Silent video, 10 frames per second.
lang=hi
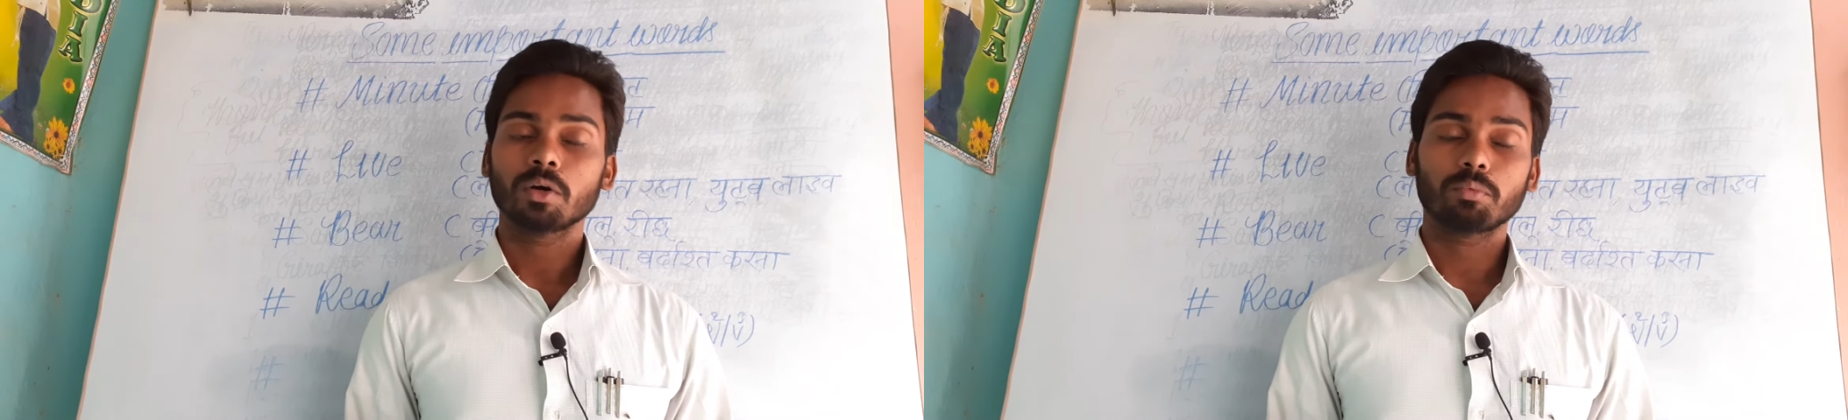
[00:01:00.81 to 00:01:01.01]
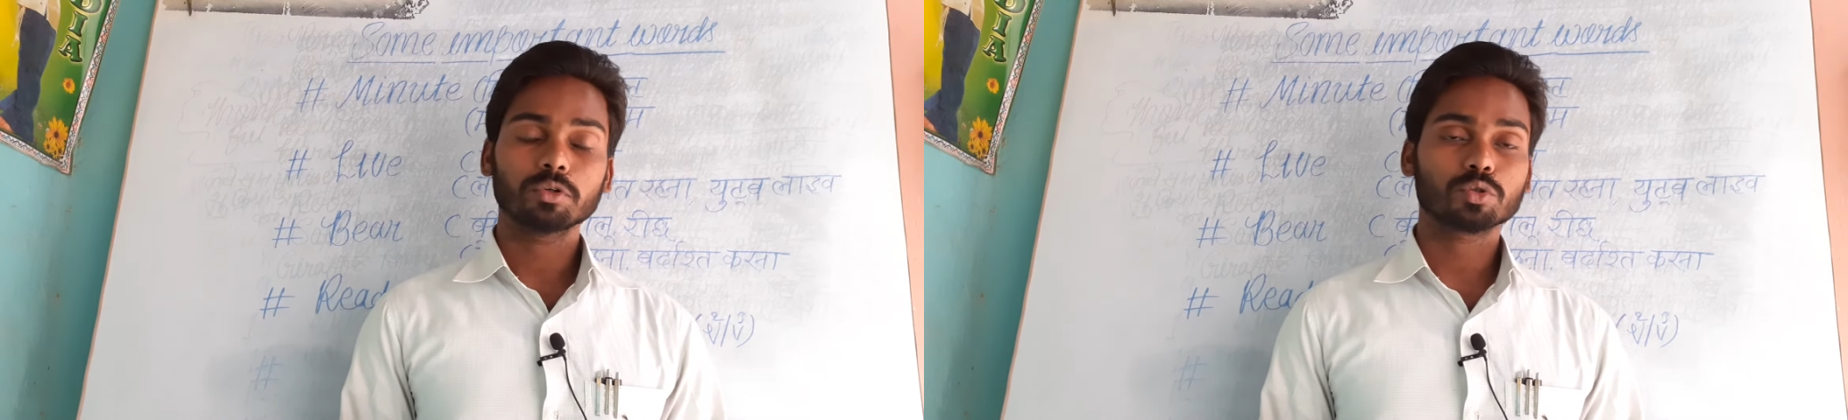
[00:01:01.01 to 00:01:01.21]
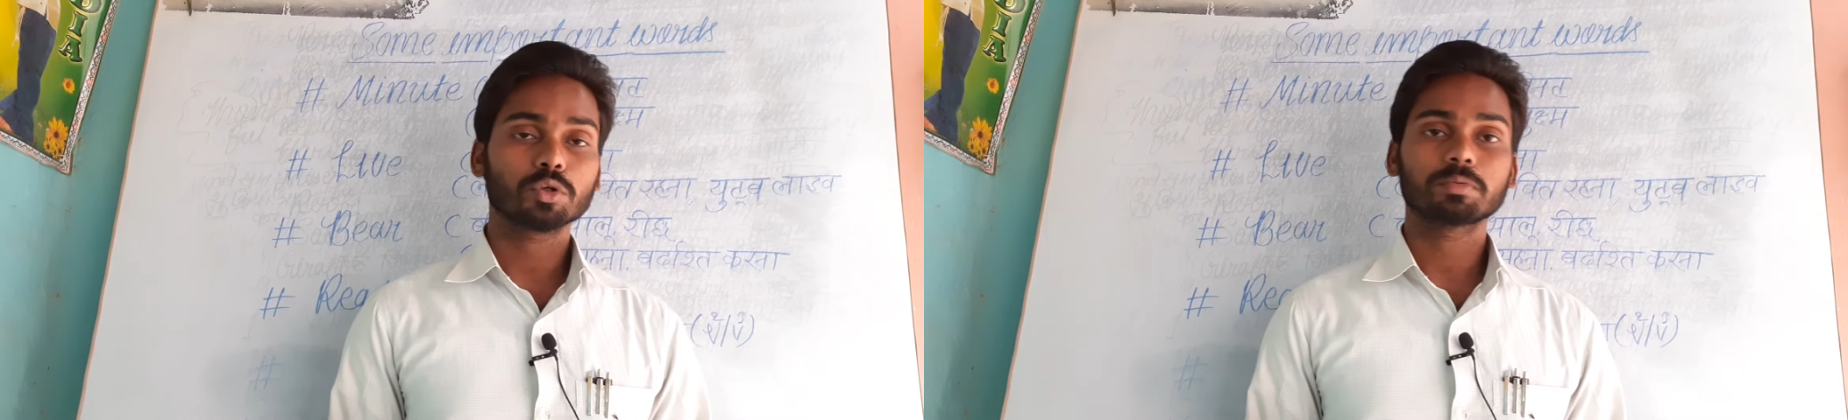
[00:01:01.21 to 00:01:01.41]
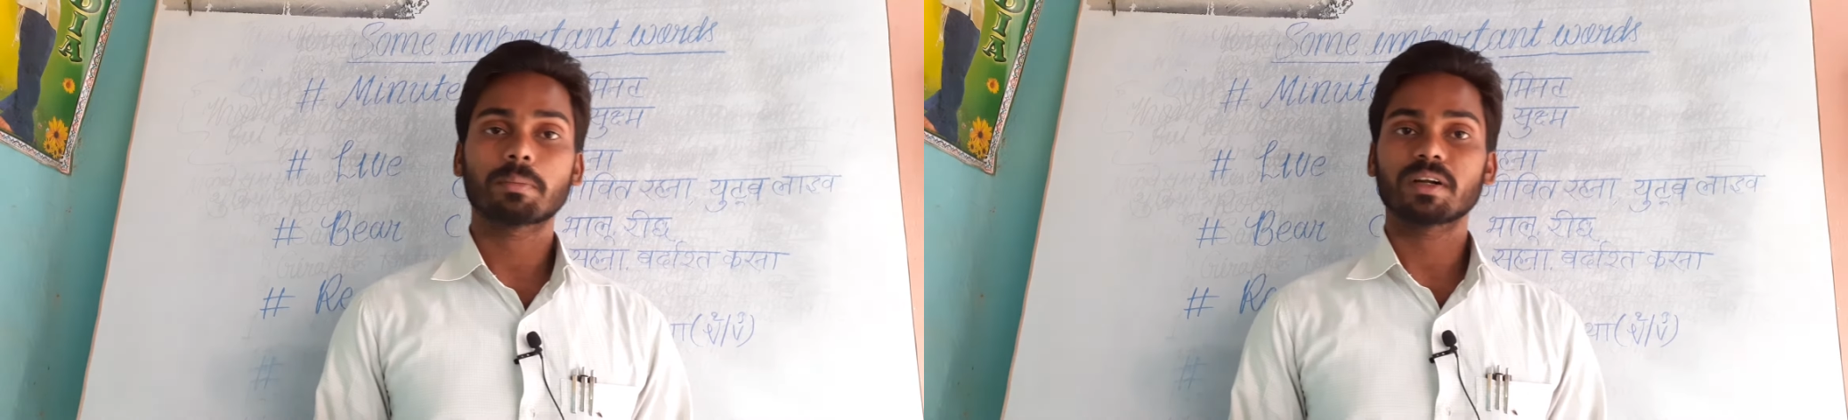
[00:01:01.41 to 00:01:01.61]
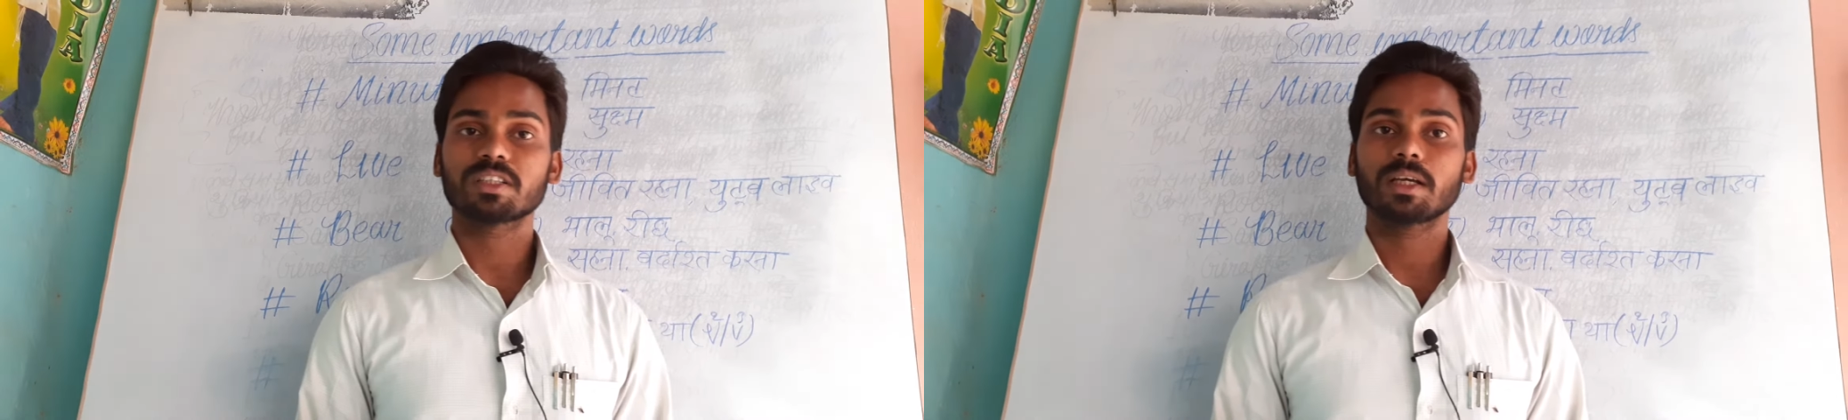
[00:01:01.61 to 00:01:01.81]
वो सोच में
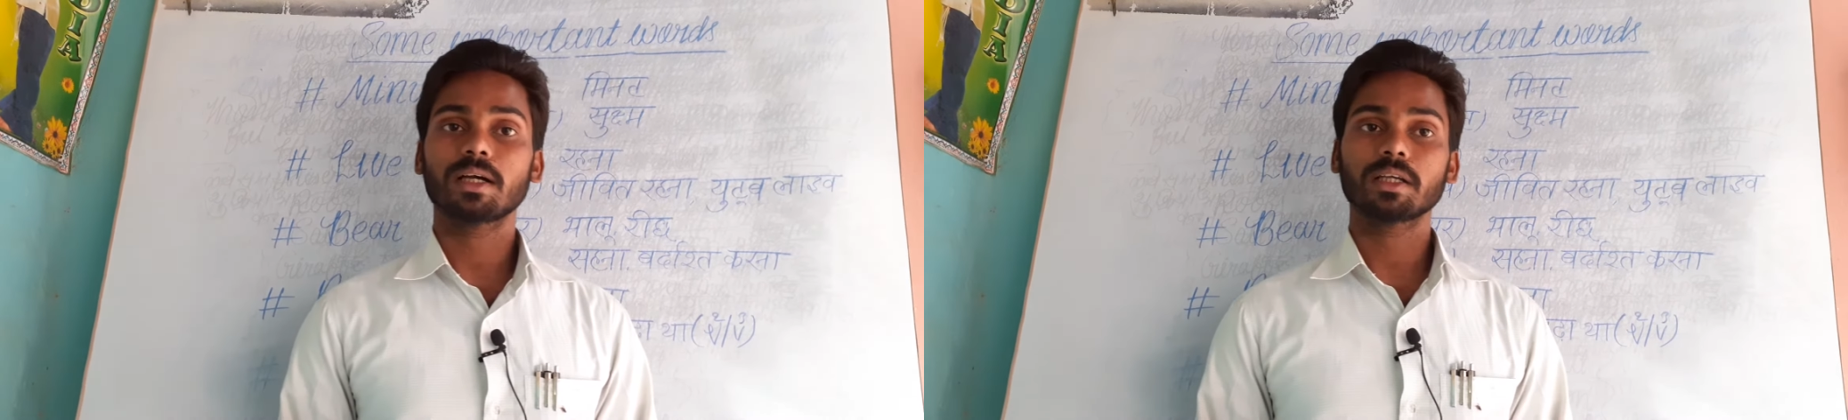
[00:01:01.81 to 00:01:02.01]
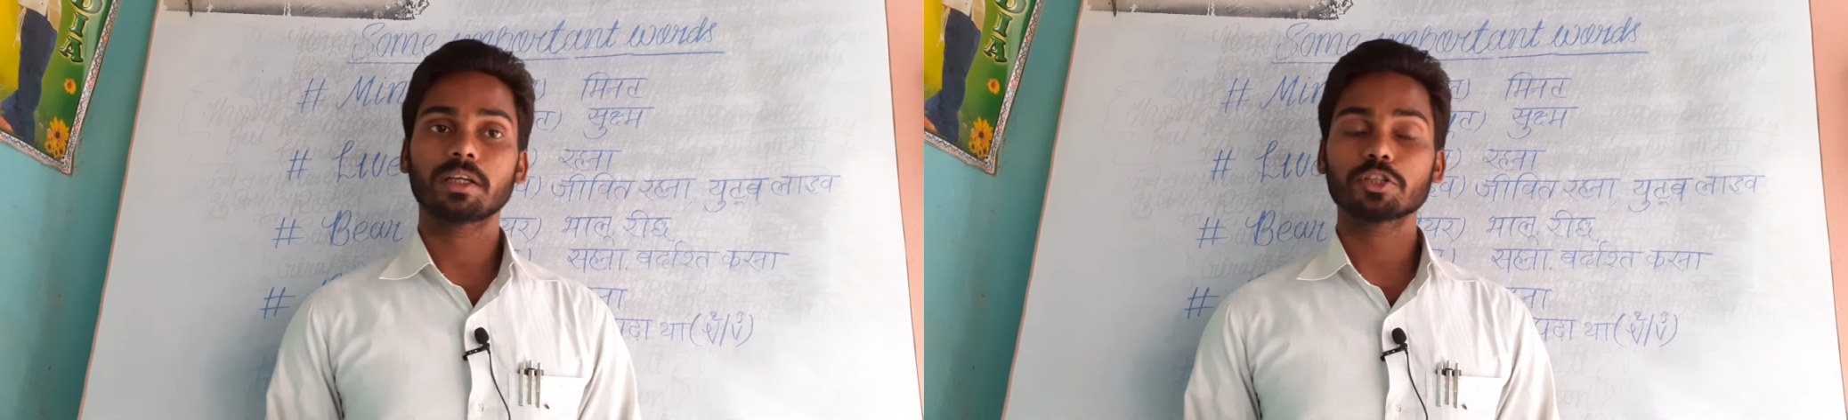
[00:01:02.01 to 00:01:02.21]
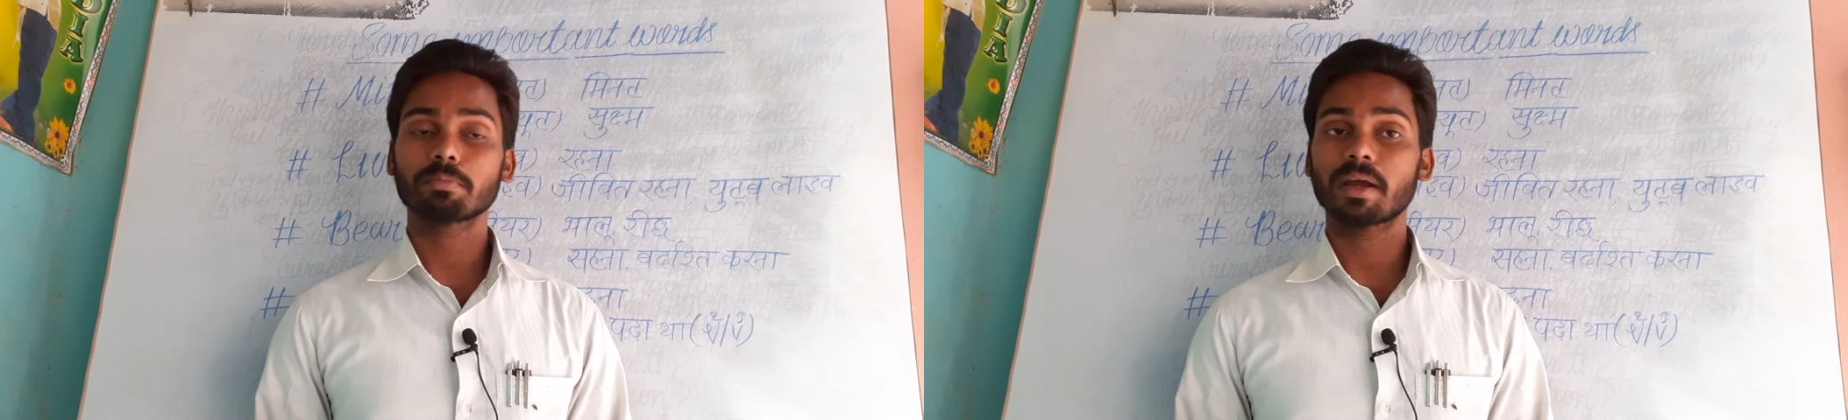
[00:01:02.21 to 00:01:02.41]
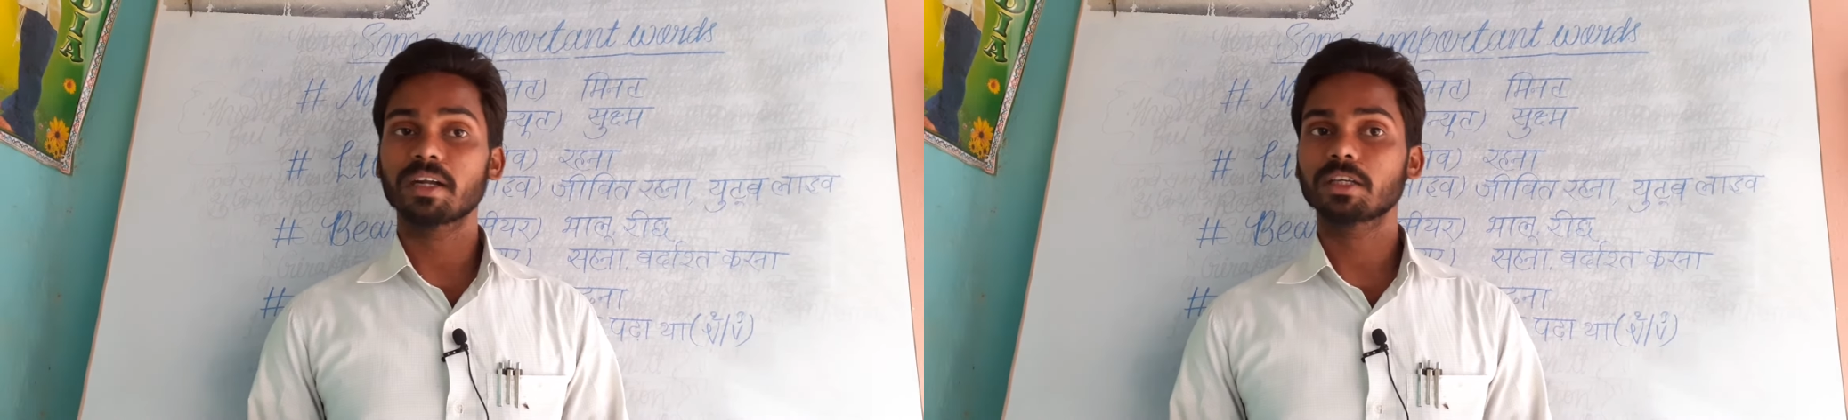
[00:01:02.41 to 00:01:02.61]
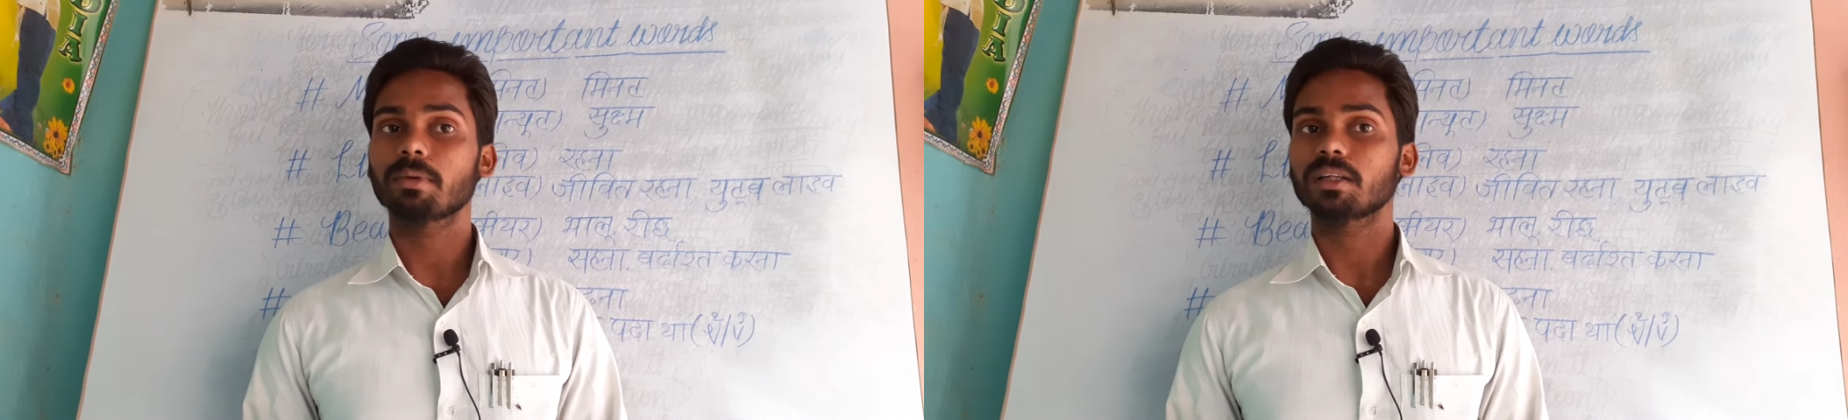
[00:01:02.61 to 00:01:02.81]
पड़ जाएगा कि किस
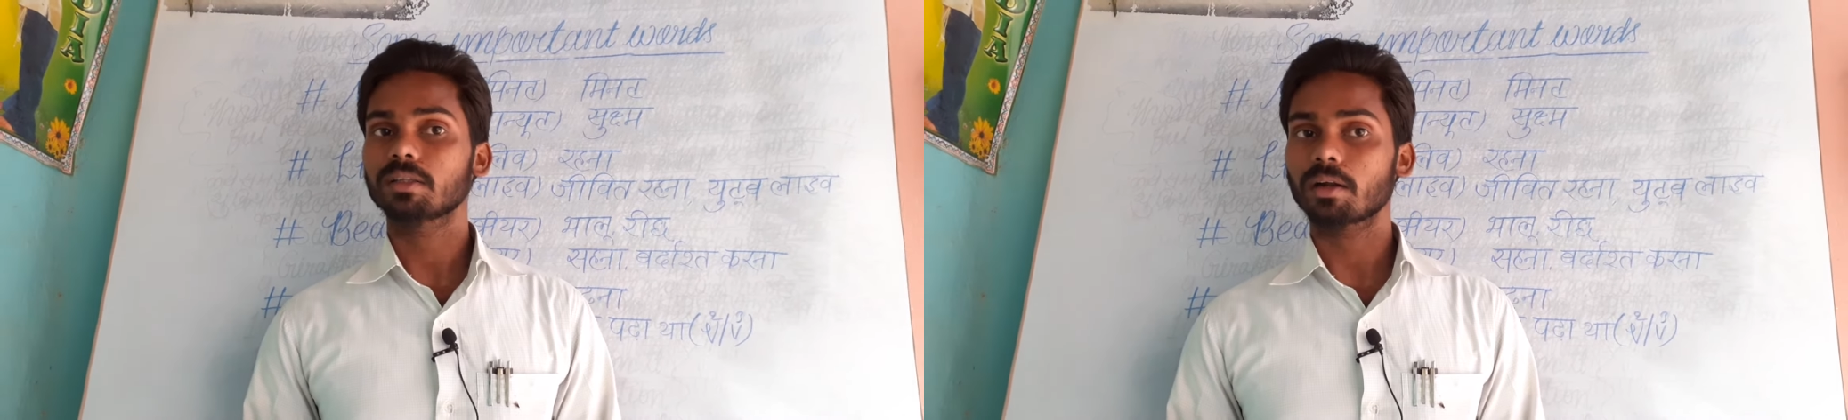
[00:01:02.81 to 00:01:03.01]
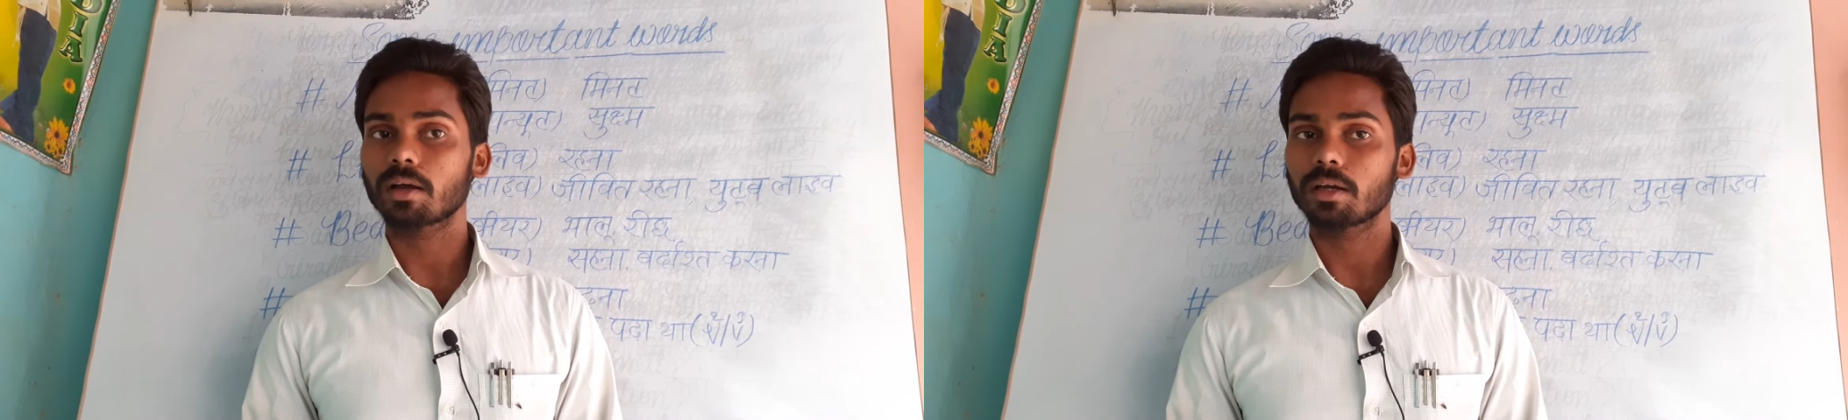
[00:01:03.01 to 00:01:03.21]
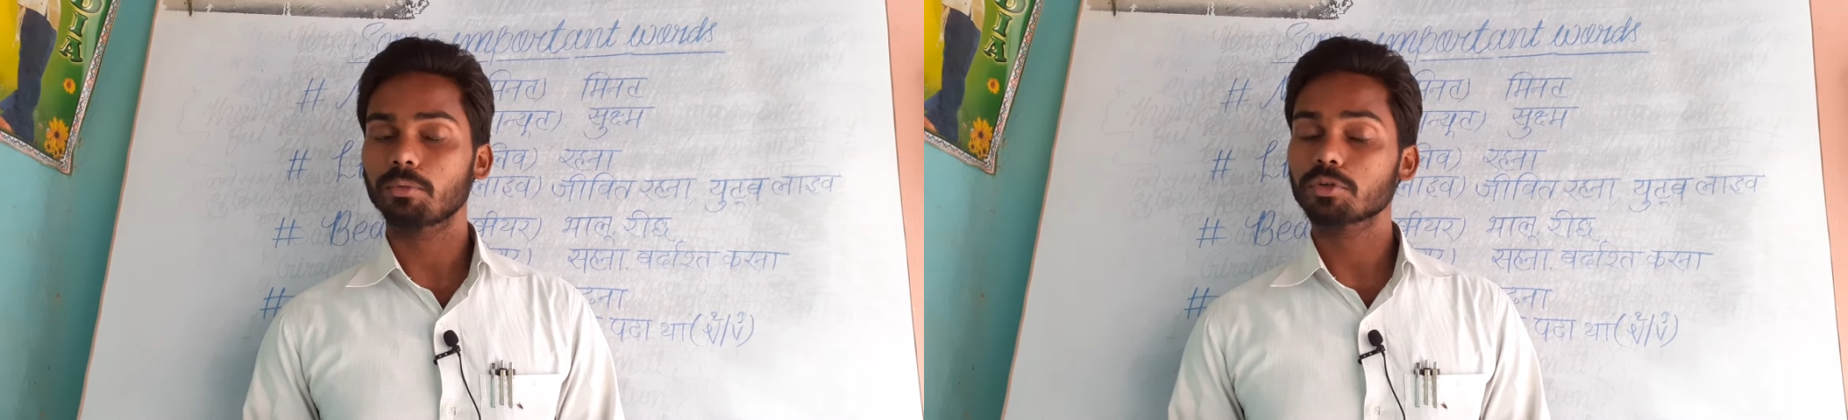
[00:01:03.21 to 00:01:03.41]
बैट की बात कर रहा है वो